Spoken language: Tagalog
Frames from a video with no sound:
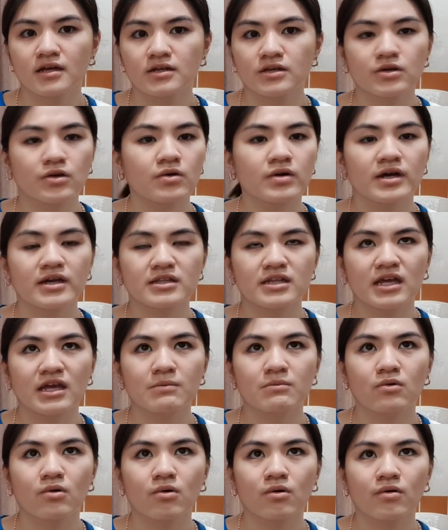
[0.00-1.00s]
yung hindi
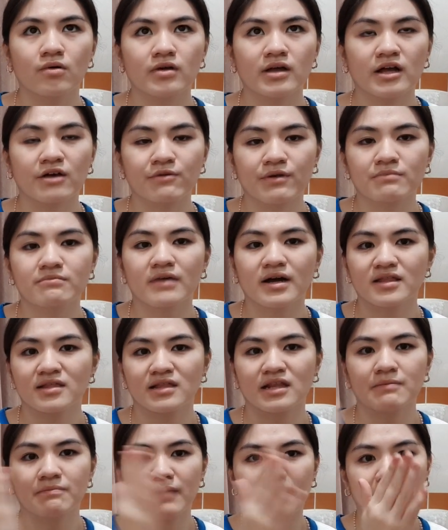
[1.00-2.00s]
mo gagawing
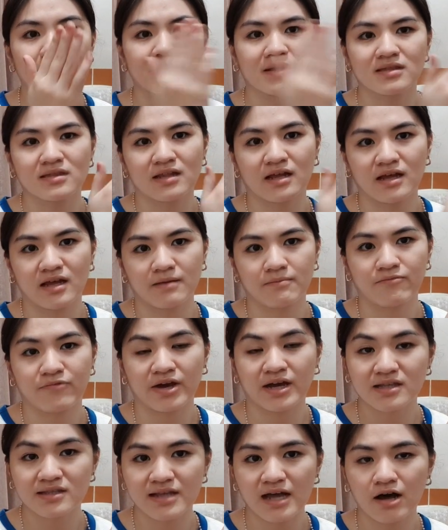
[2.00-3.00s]
monthly payment na
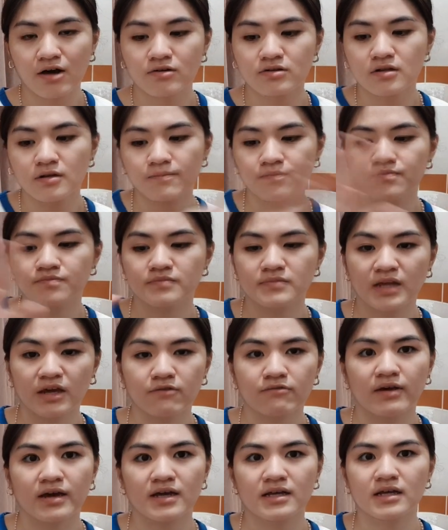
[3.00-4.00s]
breakdown,
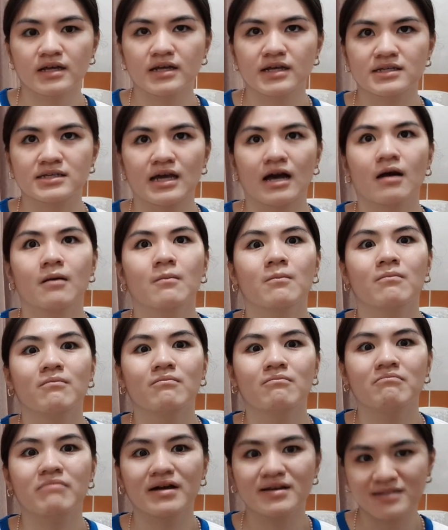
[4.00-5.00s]
direct isang
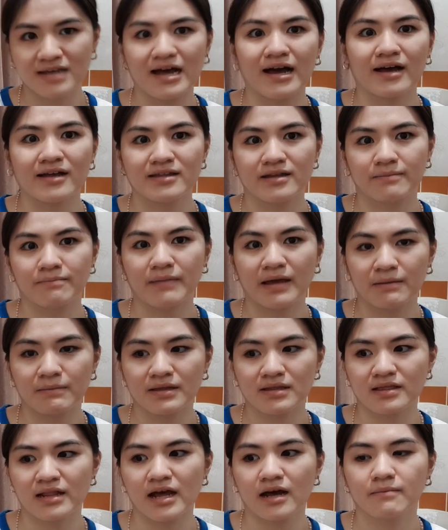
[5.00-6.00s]
bagsakan na
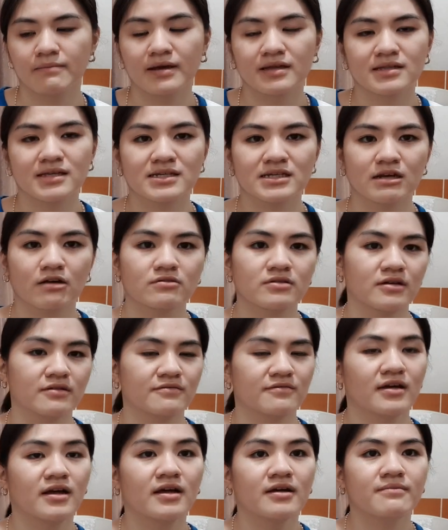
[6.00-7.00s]
payment lang. May discount
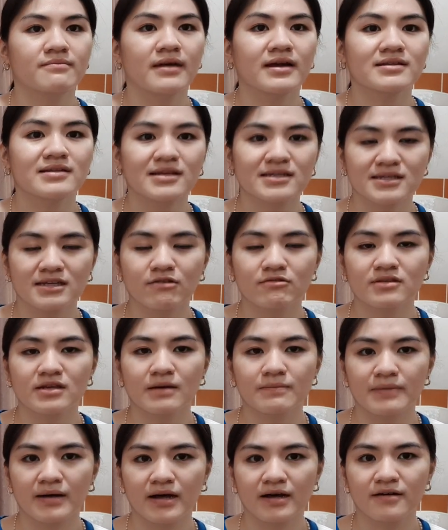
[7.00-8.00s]
ang may discount
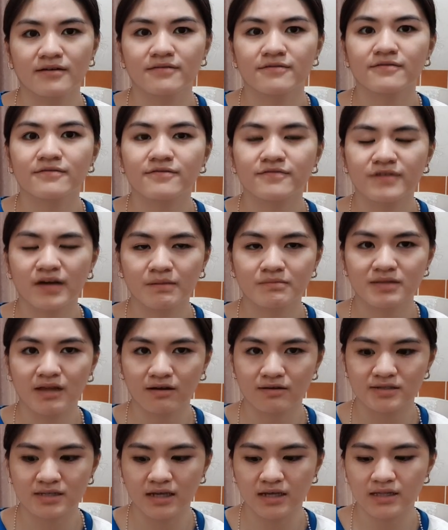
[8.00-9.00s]
ka pang
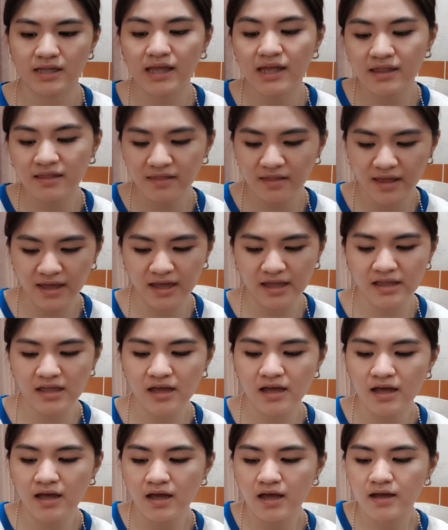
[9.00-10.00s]
5,000. And
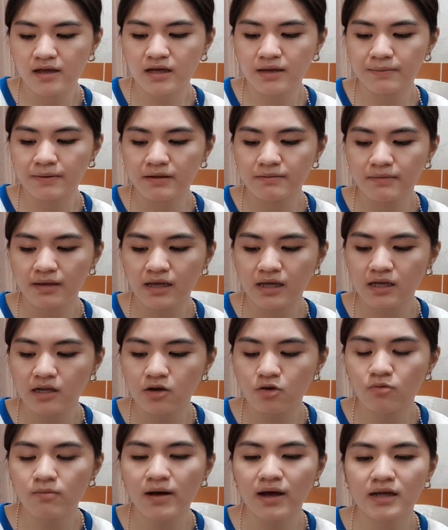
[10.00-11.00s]
then, kapag may
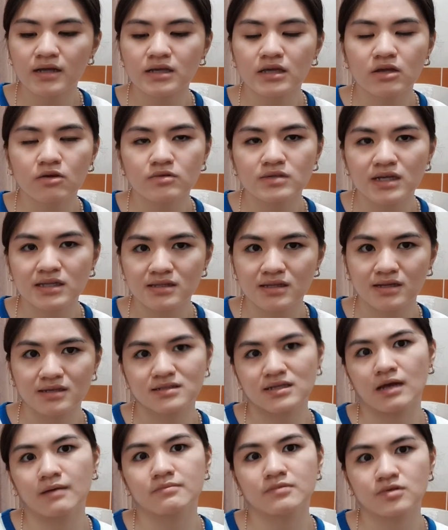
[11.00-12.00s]
luma unit ng
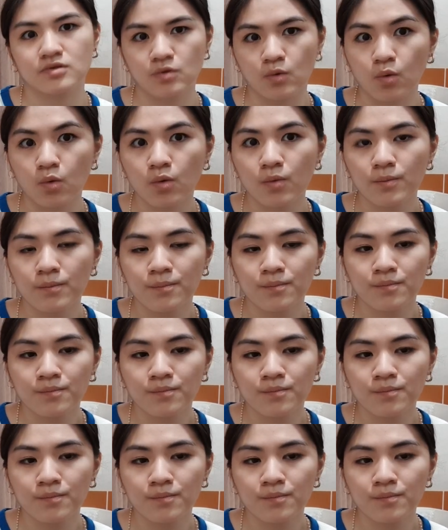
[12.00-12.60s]
Samsung,